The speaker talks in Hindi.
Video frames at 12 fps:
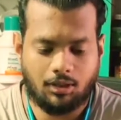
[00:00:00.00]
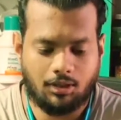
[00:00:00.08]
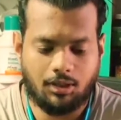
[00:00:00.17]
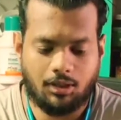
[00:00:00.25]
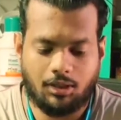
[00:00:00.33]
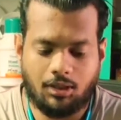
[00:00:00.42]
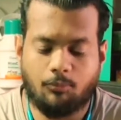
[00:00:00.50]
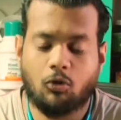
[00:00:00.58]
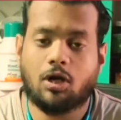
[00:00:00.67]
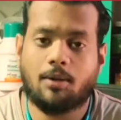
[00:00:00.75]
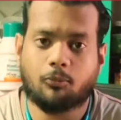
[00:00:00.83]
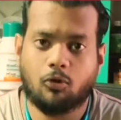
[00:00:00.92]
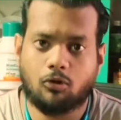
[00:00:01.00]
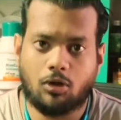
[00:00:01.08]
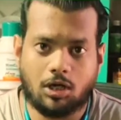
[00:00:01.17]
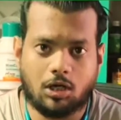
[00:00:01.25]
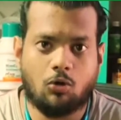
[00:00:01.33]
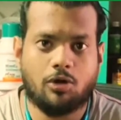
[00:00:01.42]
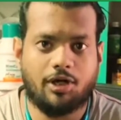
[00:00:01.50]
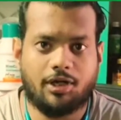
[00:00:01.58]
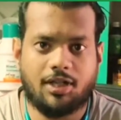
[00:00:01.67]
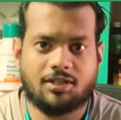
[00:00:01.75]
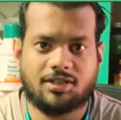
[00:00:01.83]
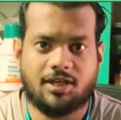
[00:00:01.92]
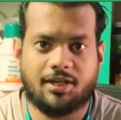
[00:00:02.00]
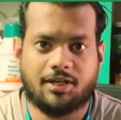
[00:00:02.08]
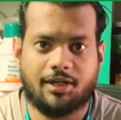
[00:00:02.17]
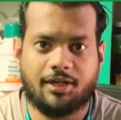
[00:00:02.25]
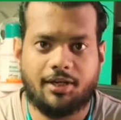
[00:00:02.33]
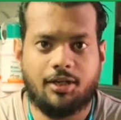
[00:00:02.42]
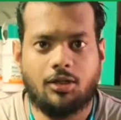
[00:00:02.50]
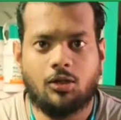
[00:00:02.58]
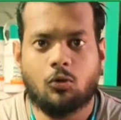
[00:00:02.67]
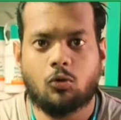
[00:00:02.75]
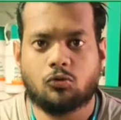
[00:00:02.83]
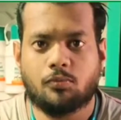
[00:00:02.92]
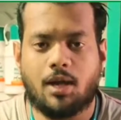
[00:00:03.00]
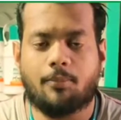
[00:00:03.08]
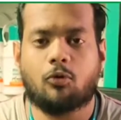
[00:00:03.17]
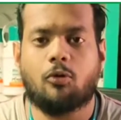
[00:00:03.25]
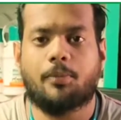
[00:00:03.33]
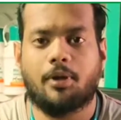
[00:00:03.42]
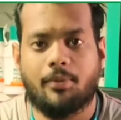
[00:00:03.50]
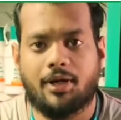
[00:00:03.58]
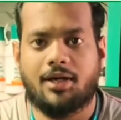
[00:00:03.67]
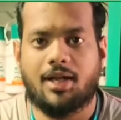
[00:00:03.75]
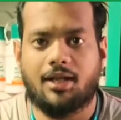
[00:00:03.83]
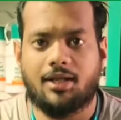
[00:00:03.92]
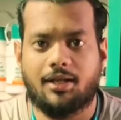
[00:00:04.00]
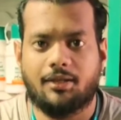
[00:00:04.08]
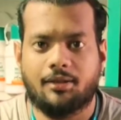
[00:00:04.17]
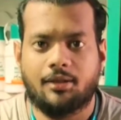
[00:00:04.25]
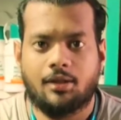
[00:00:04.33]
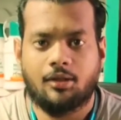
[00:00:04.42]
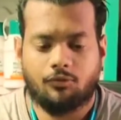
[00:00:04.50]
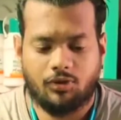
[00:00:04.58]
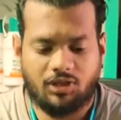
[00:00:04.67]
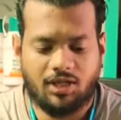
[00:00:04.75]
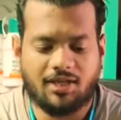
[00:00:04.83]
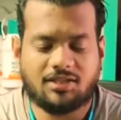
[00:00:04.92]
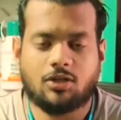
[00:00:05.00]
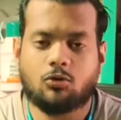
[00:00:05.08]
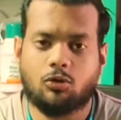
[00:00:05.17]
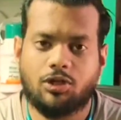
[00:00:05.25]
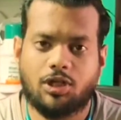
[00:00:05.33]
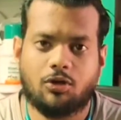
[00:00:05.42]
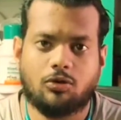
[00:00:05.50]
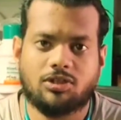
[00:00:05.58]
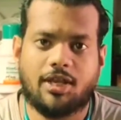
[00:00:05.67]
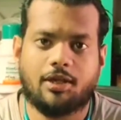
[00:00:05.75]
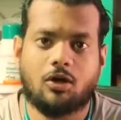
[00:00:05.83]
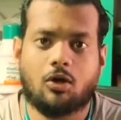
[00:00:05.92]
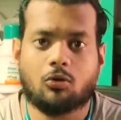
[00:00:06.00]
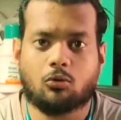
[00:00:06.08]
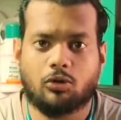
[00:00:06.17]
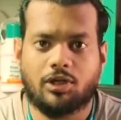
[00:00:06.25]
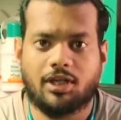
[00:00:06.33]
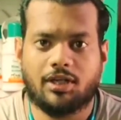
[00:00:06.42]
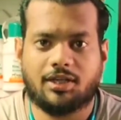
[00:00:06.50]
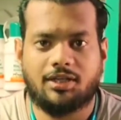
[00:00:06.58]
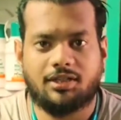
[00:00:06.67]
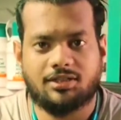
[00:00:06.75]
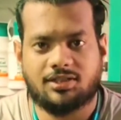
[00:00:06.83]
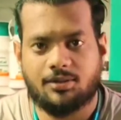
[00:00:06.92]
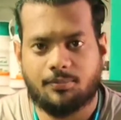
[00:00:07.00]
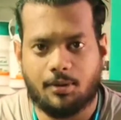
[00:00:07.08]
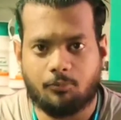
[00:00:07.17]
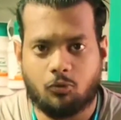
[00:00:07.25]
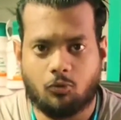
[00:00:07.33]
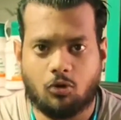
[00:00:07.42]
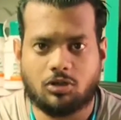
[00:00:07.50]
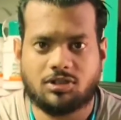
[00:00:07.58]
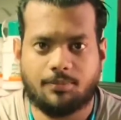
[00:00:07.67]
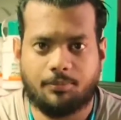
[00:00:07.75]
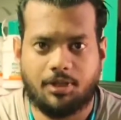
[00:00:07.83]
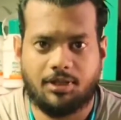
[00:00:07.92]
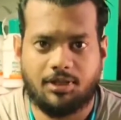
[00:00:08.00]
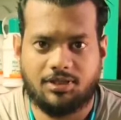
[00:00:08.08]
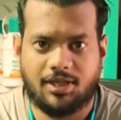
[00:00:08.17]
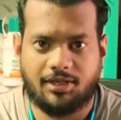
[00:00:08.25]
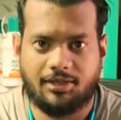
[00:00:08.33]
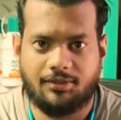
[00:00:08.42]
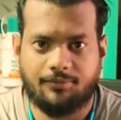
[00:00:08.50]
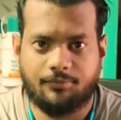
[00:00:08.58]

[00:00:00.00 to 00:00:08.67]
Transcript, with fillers: आ, हम लोग आपको अकाउंट डिटेल शेयर करेंगे उसमें आपको पेमेंट डालना है फिर यहाँ से कुरियर हो जाएगा और कुरियर की रिसीप आपको व्हाट्सएप पे दी जाएगी